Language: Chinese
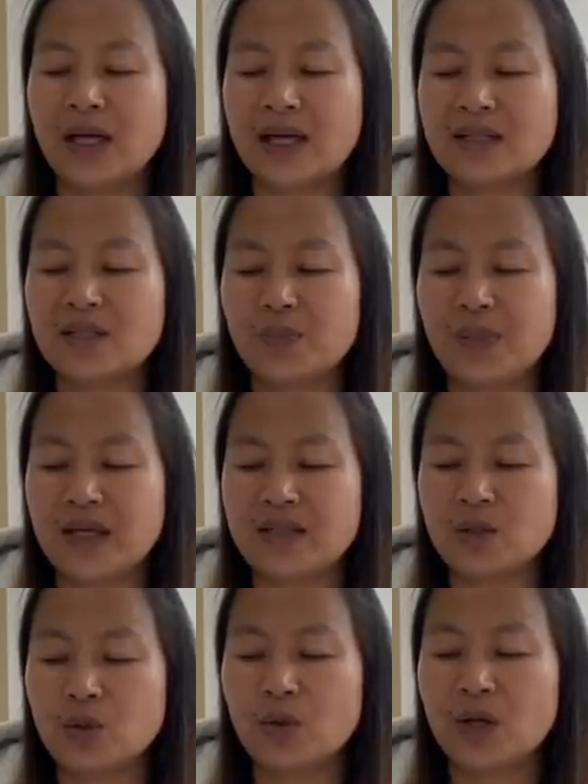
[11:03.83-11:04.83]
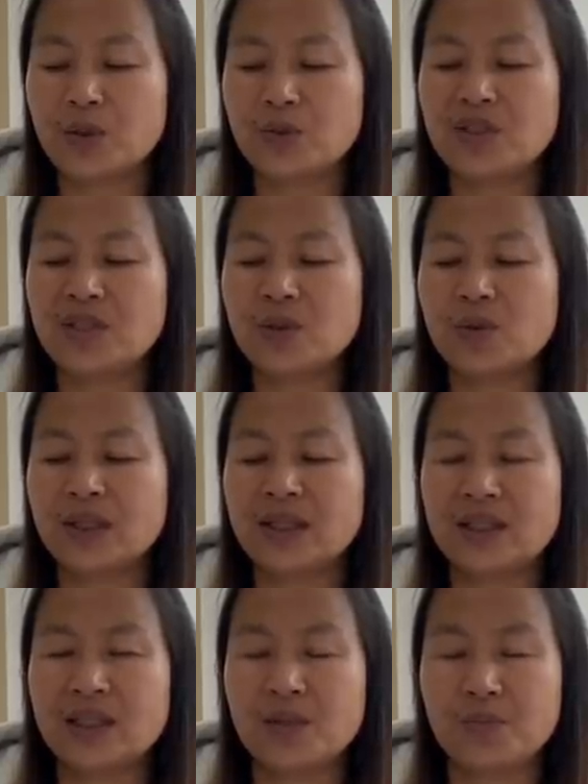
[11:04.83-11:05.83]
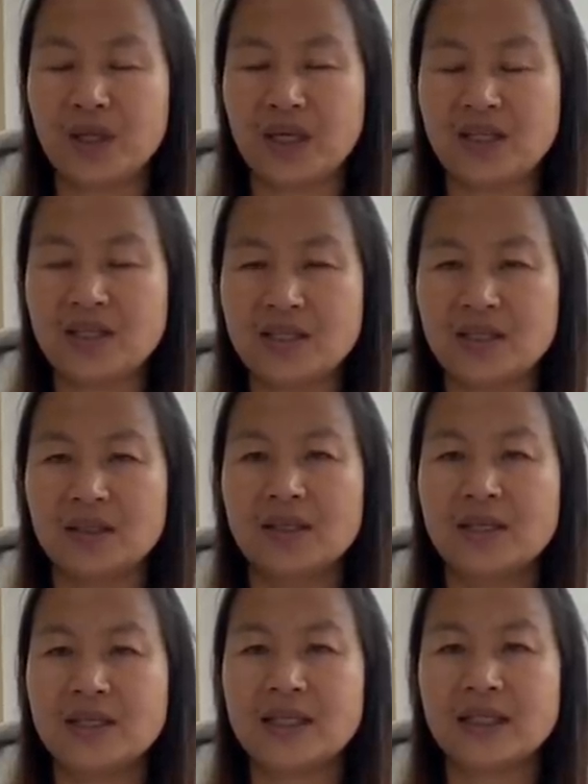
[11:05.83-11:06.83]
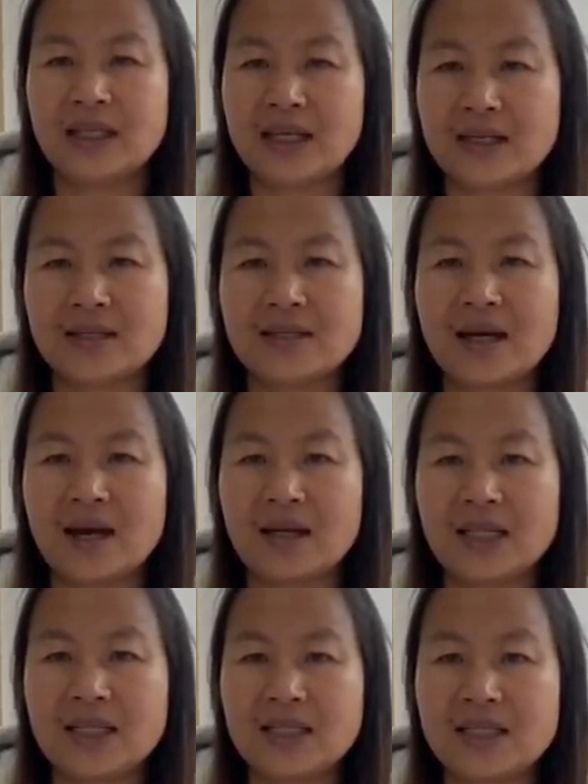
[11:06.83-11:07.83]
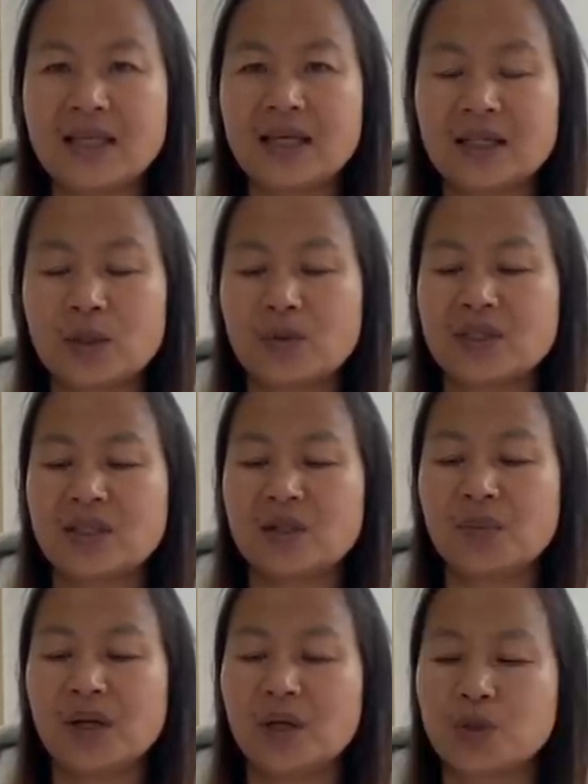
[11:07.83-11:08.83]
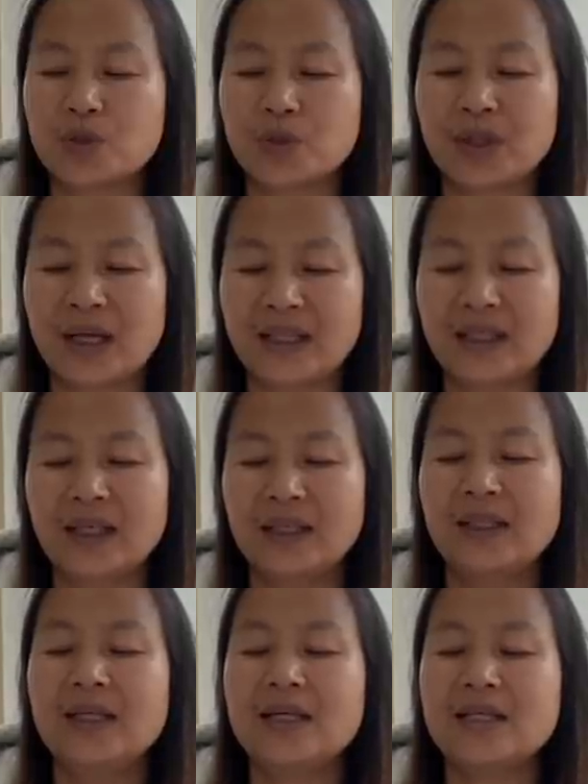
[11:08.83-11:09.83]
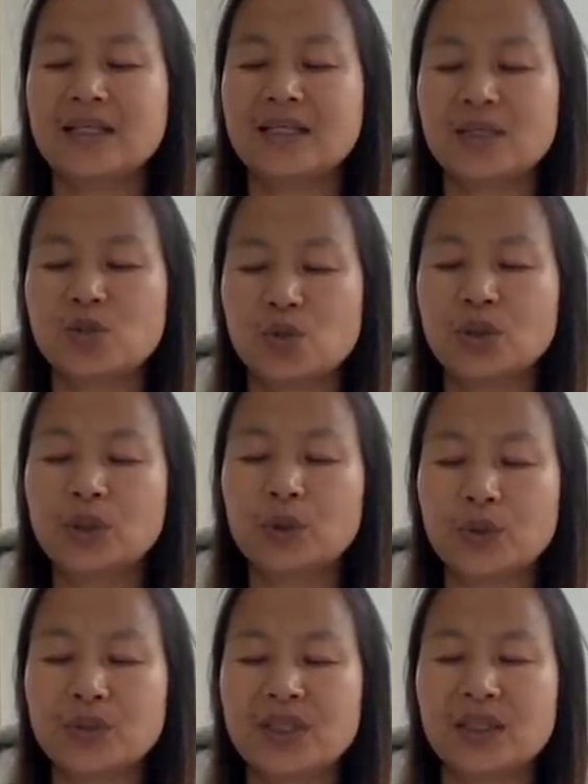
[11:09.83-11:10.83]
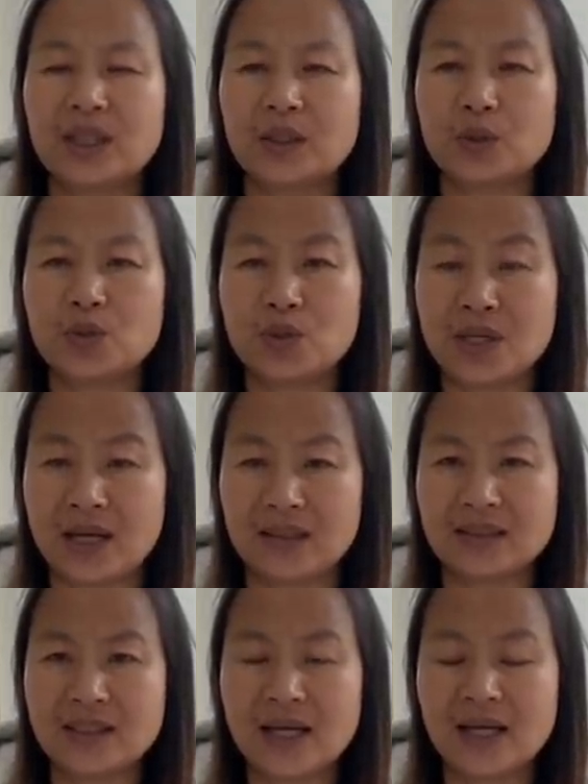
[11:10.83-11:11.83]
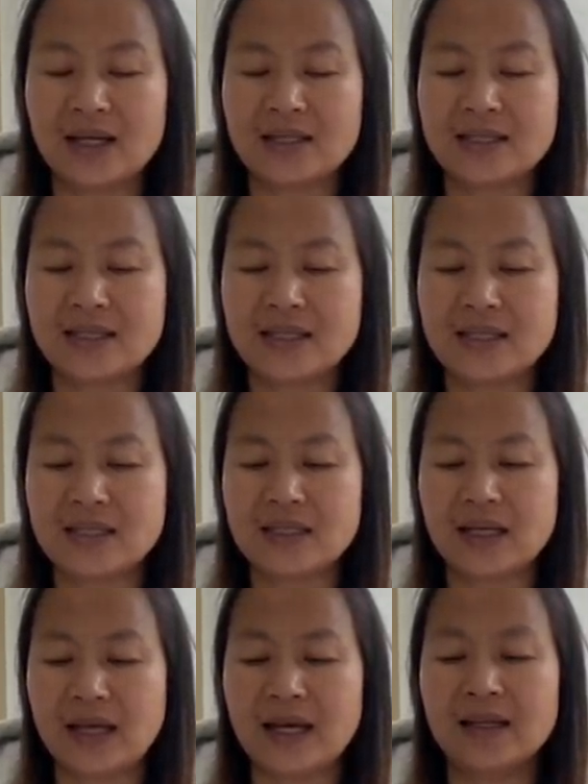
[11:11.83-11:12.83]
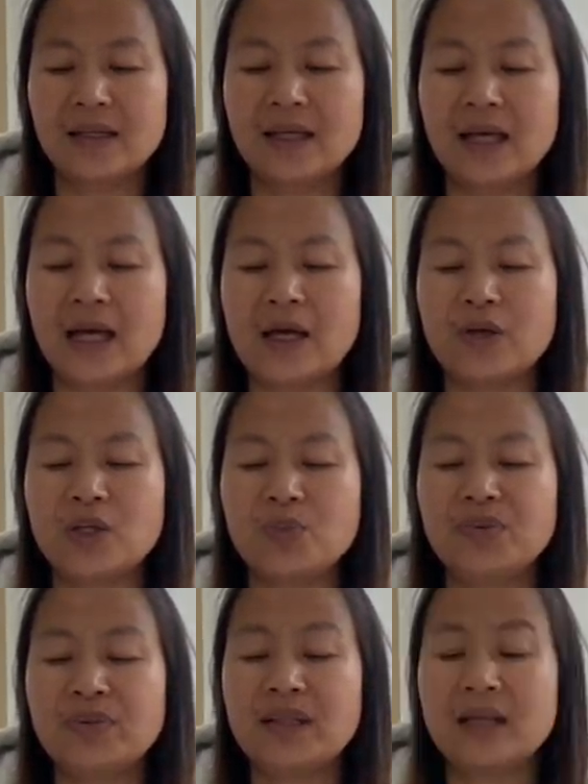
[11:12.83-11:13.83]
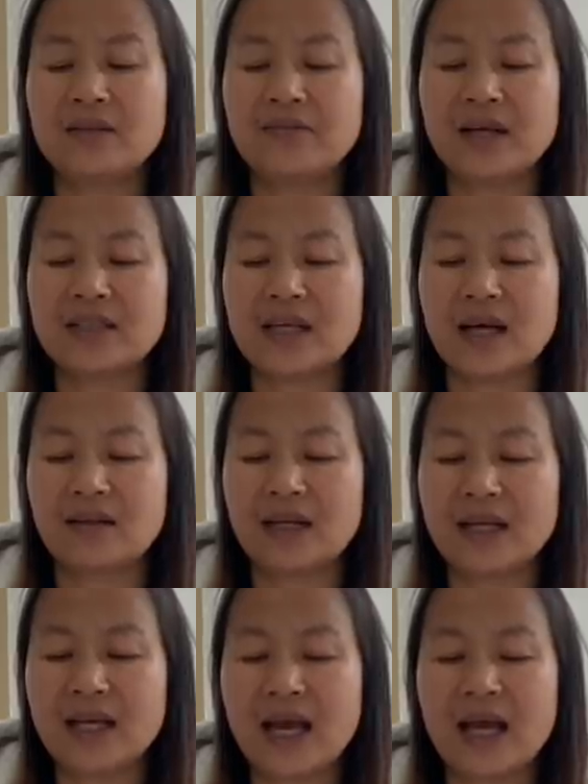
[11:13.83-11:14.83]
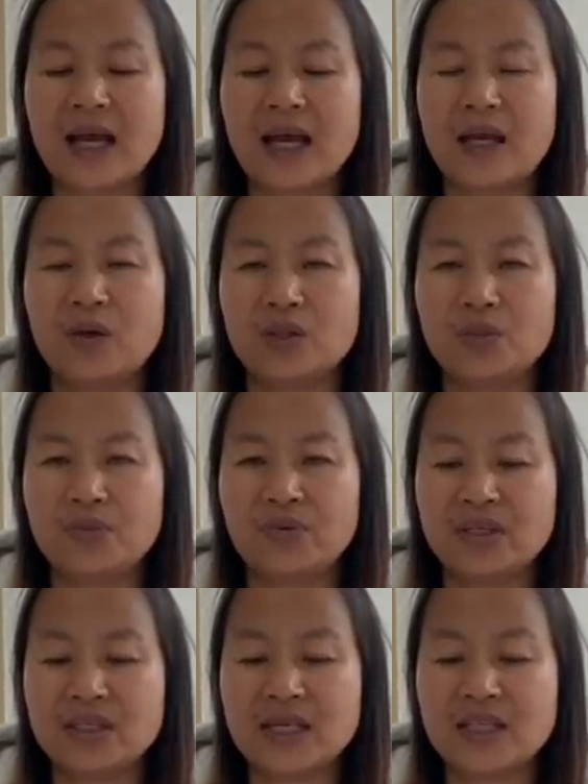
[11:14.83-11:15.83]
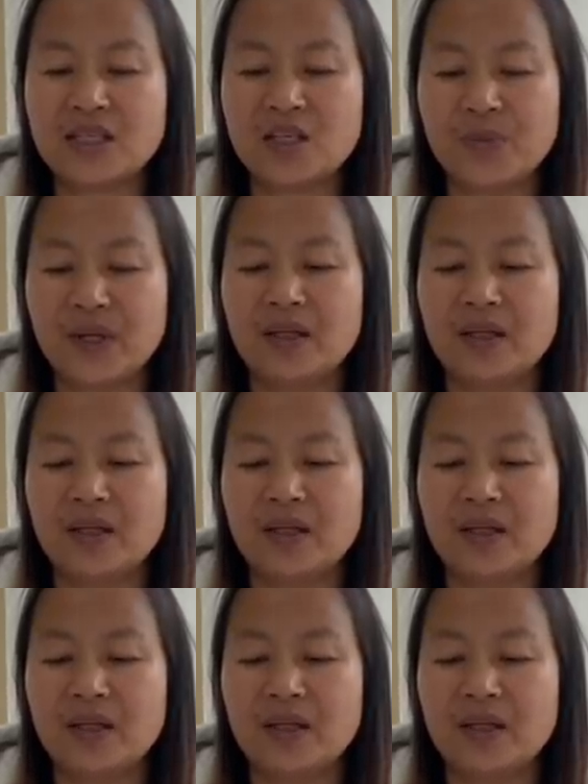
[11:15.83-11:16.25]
呢是北京公安局机关的一个民警。这个呢也是在二零一七年呢郭先生爆料说出来的。这些所有的东西他都藏在了新西兰，还有一部分呢放在澳大利亚，还有一部分是在日本。